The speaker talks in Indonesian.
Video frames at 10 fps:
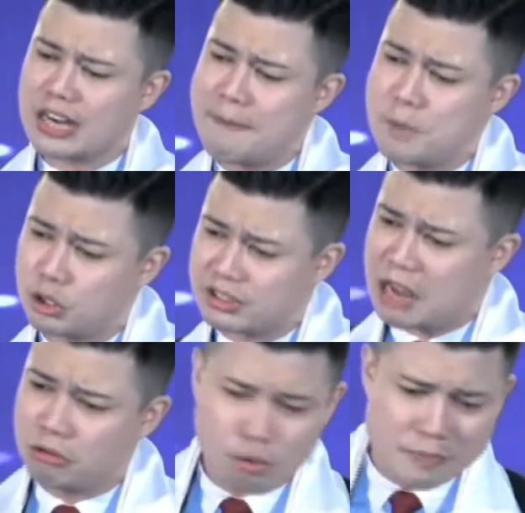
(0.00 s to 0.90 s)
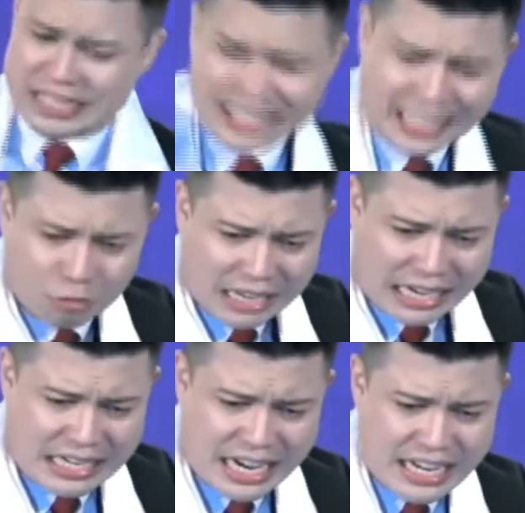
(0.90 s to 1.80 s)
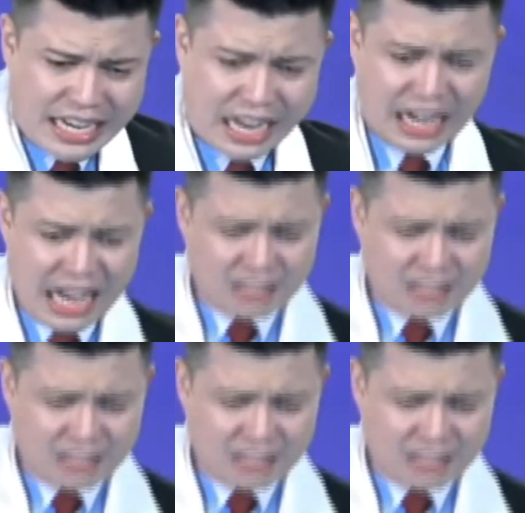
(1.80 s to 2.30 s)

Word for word: orang berusaha untuk menjatuhkan Daniel.